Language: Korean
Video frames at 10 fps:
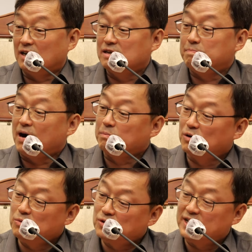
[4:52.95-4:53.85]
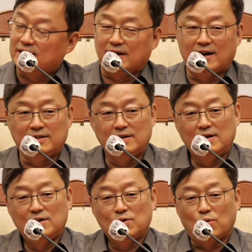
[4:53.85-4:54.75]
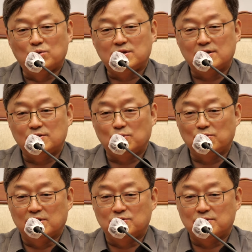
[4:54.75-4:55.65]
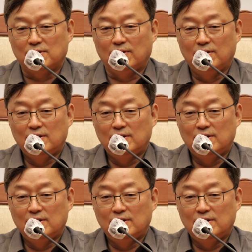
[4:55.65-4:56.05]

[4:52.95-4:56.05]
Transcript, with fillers: 그 방법론에 대한 고찰을 통해서